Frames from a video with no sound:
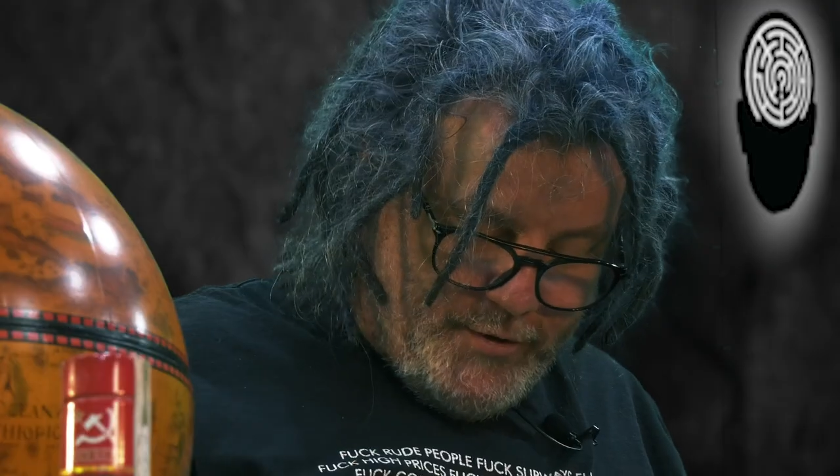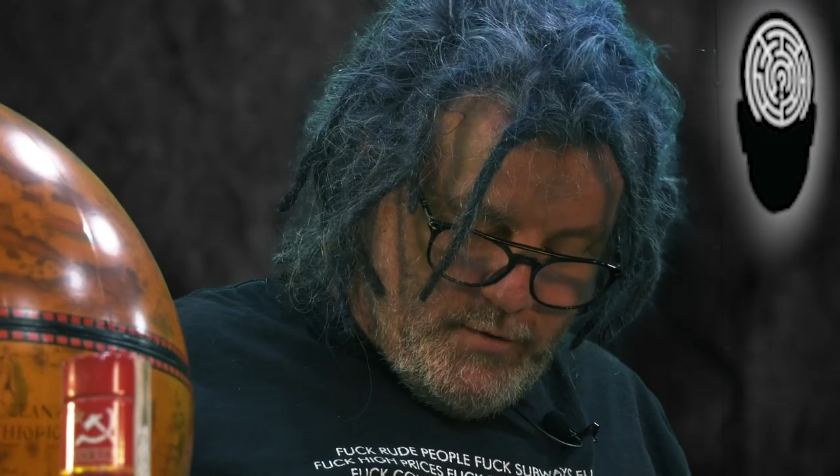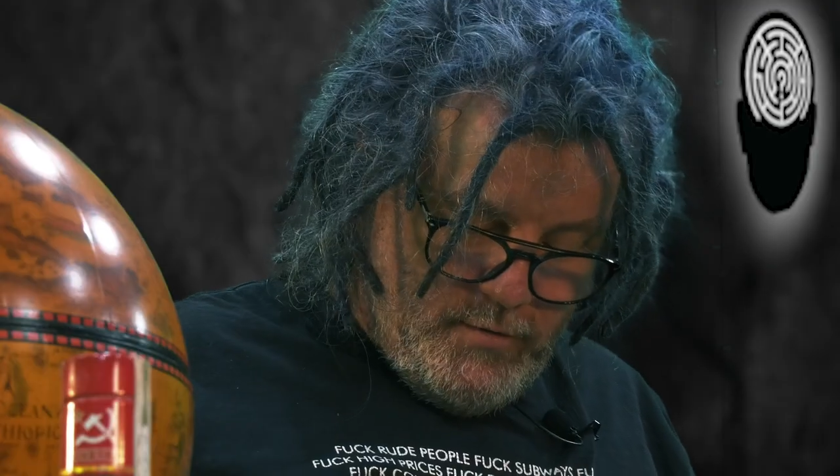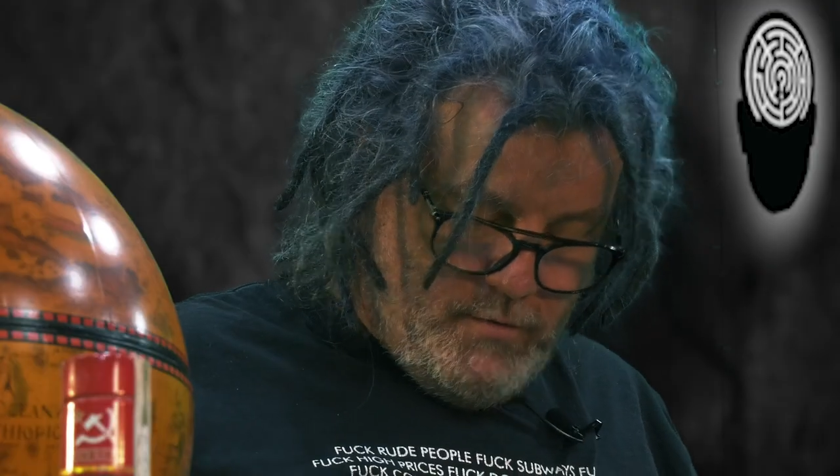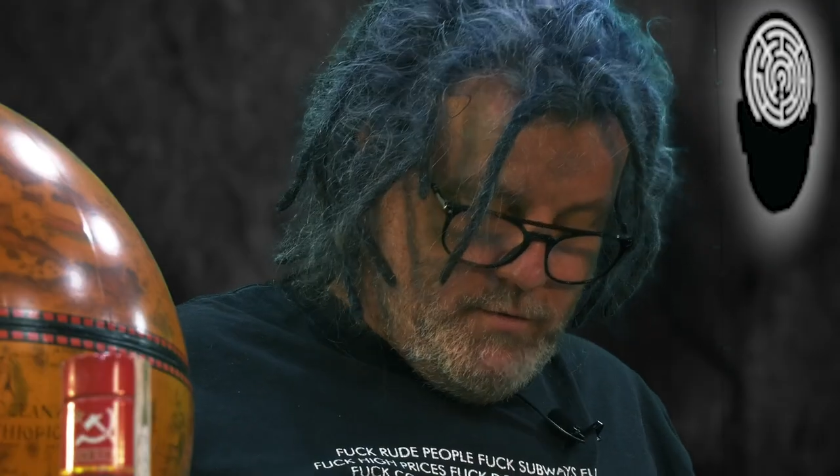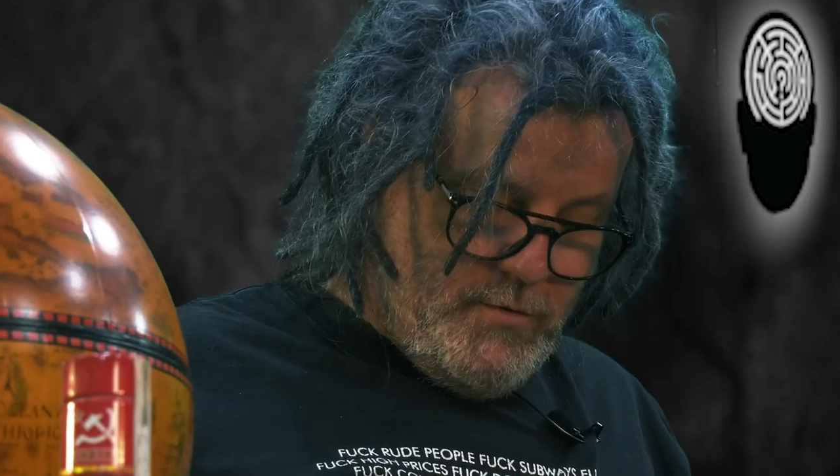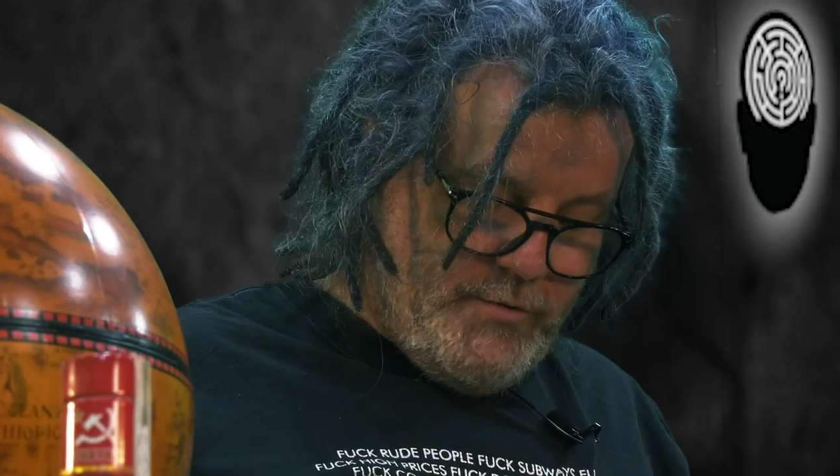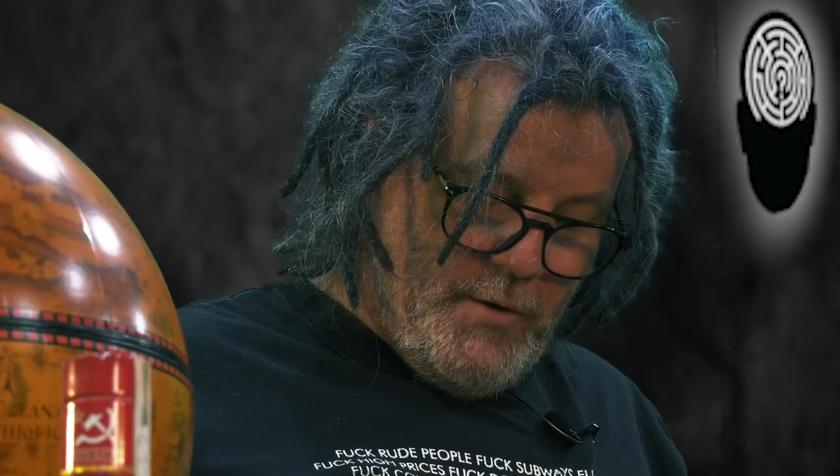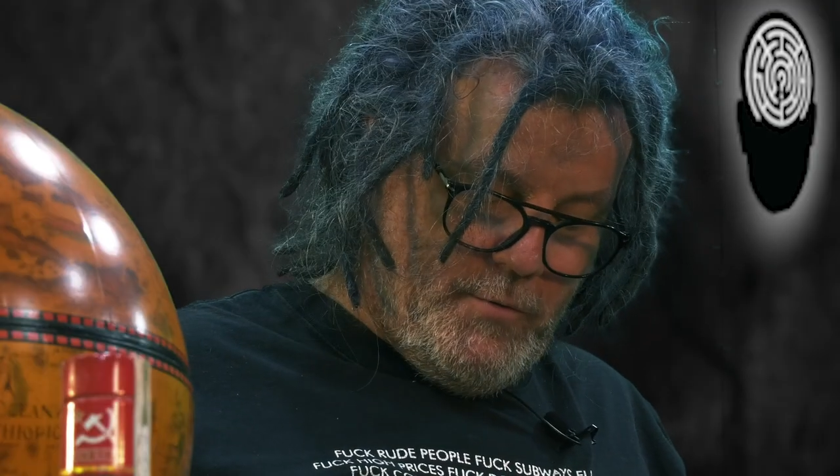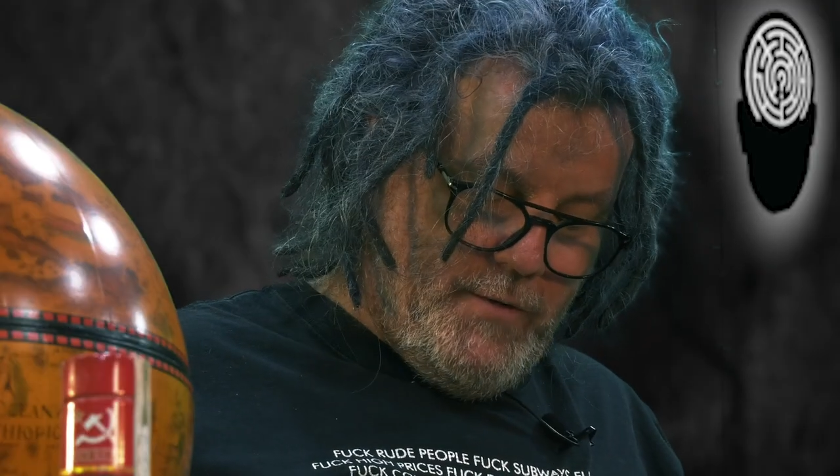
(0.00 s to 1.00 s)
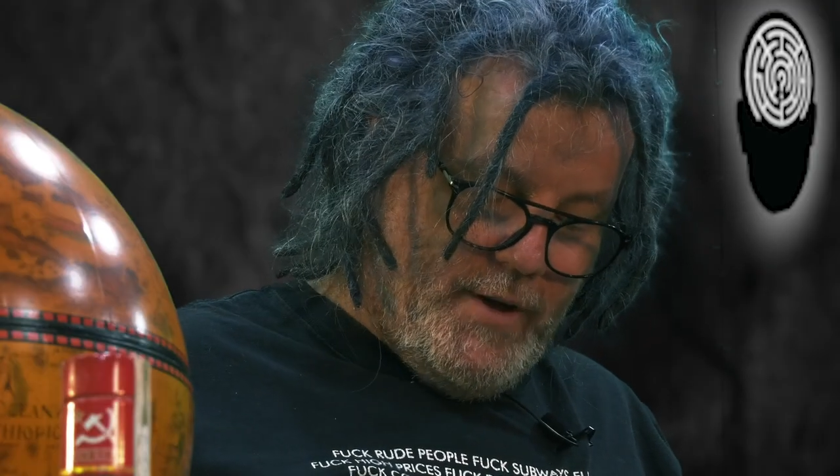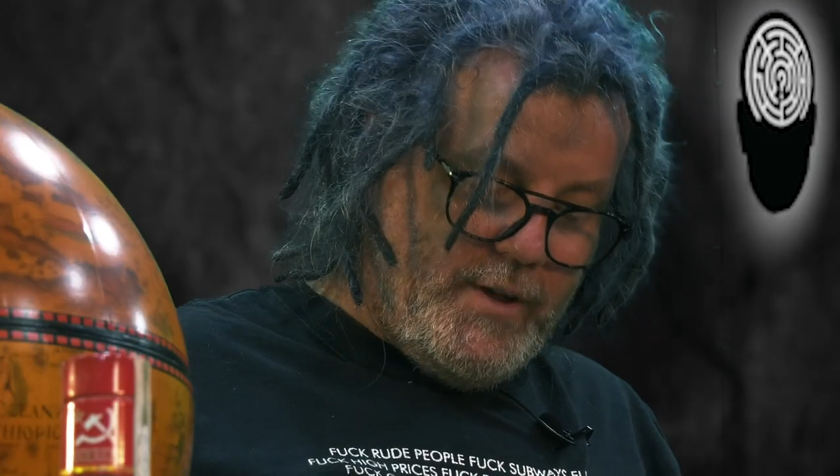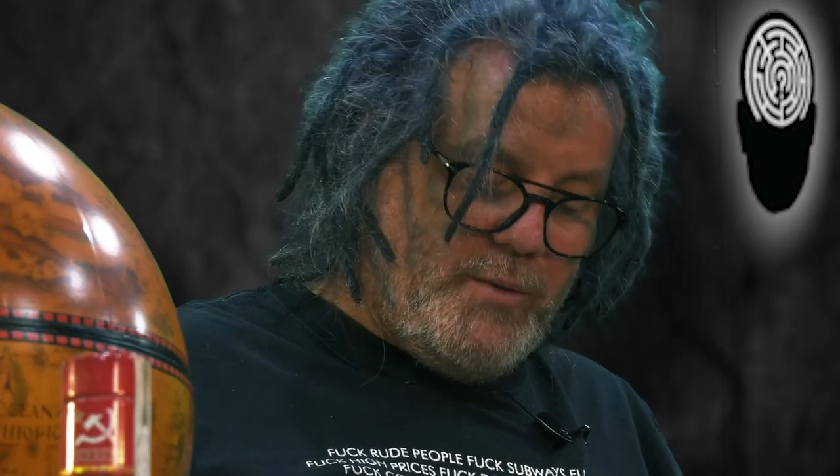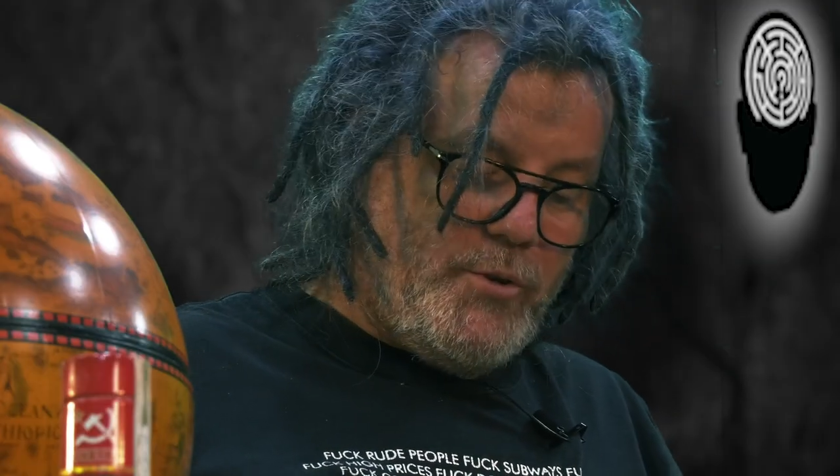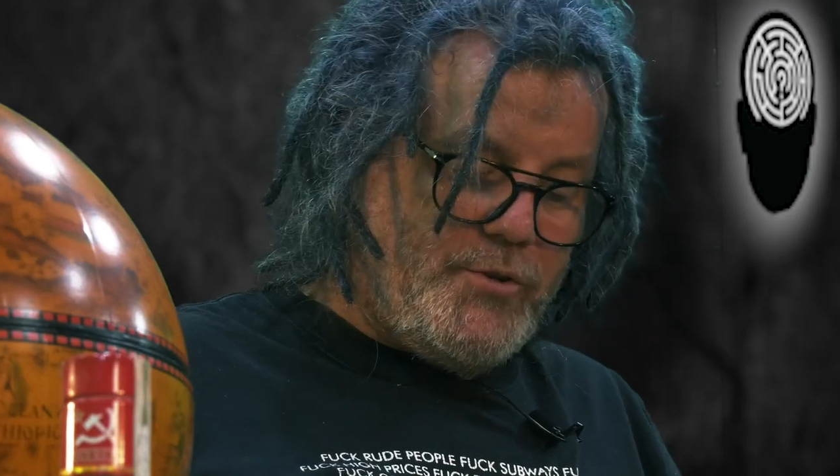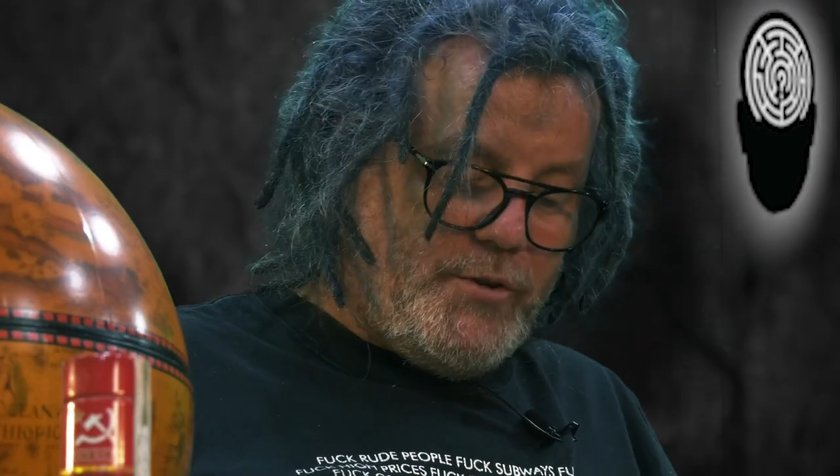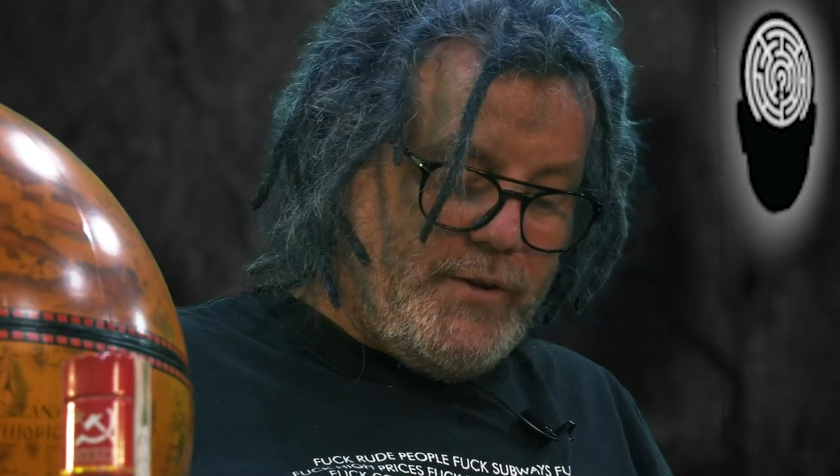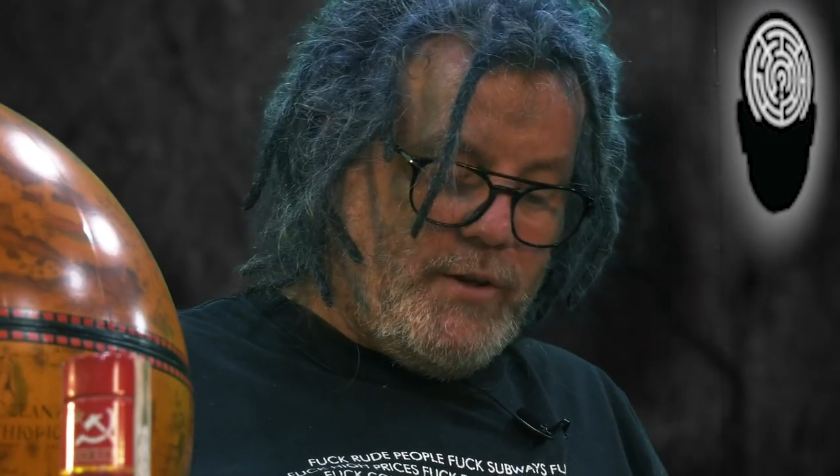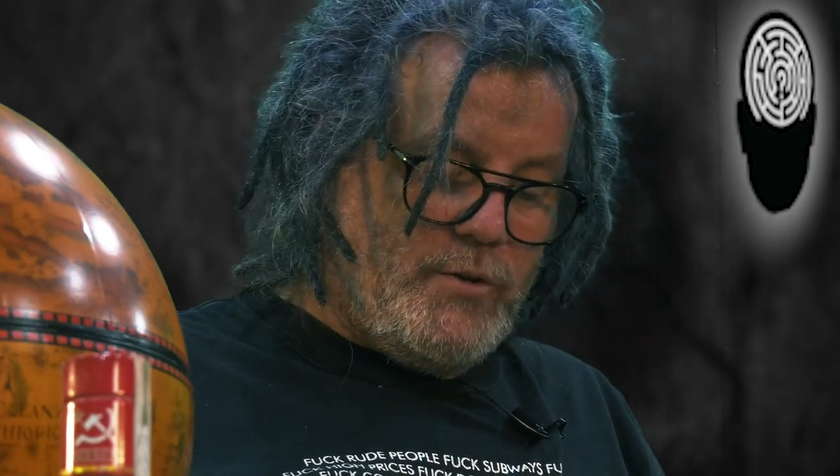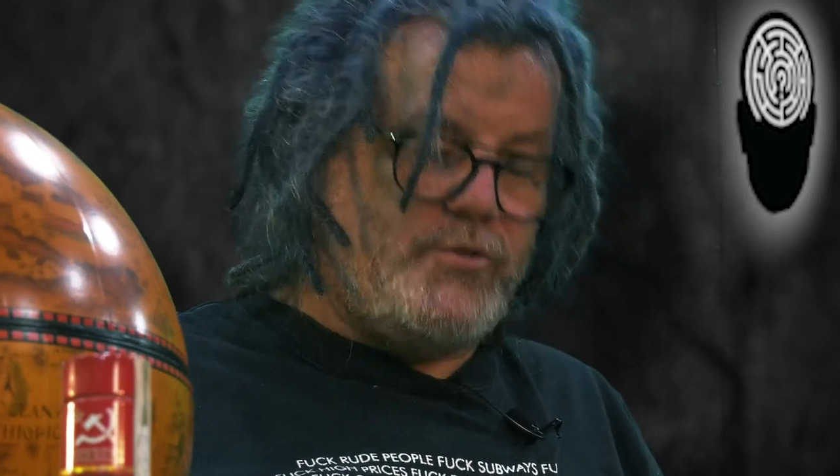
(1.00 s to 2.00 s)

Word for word: bardzo za uwagę i pozdrowienia